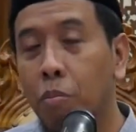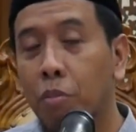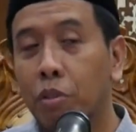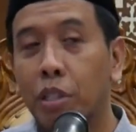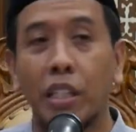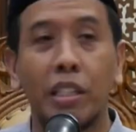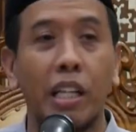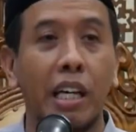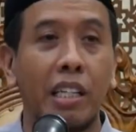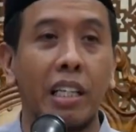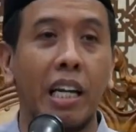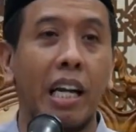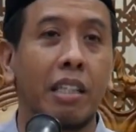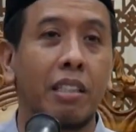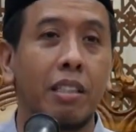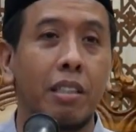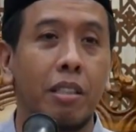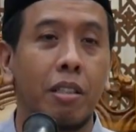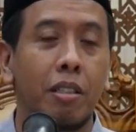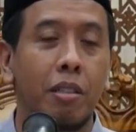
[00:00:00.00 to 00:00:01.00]
Datangi
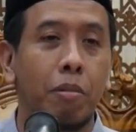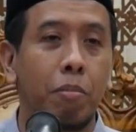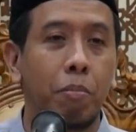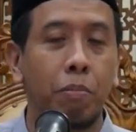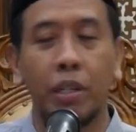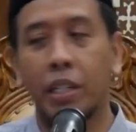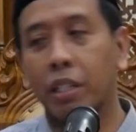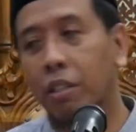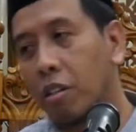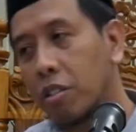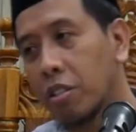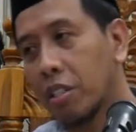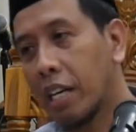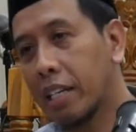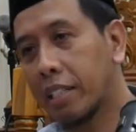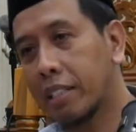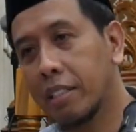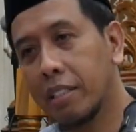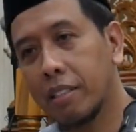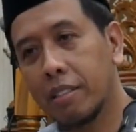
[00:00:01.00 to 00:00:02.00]
lagi, melengos
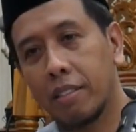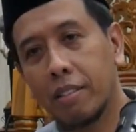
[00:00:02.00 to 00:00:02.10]
lagi.